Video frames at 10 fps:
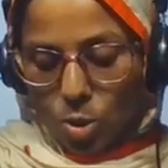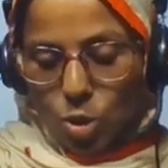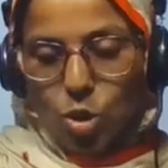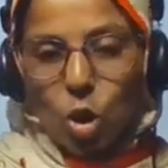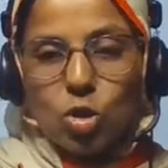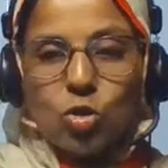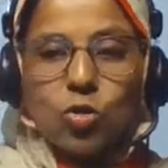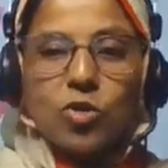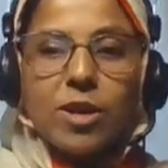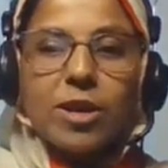ষষ্ঠ
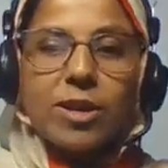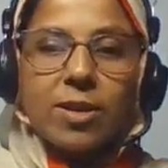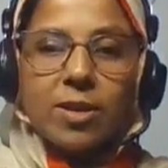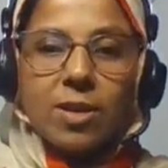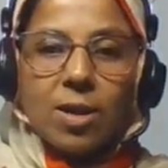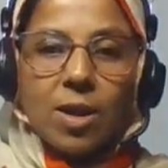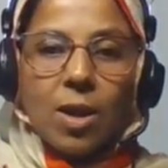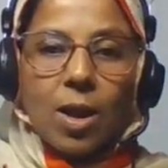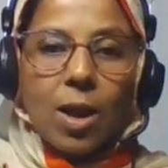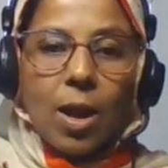শ্রেণীর
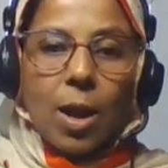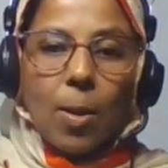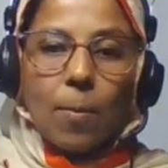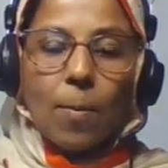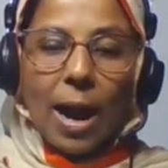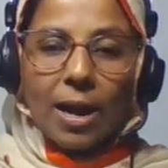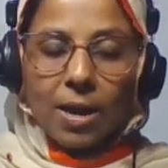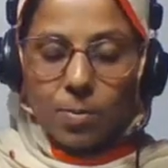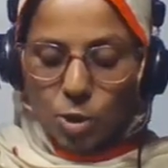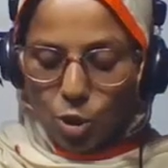
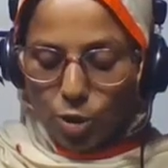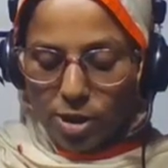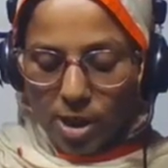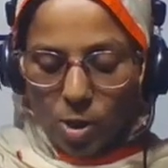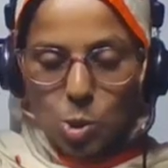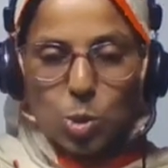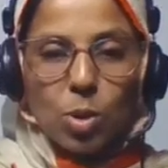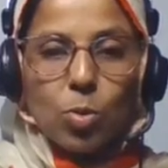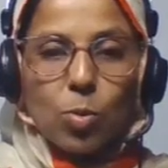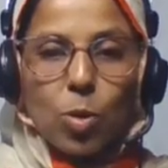বাংলা বিষয় নিয়ে আলোচনা
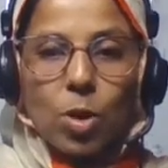করব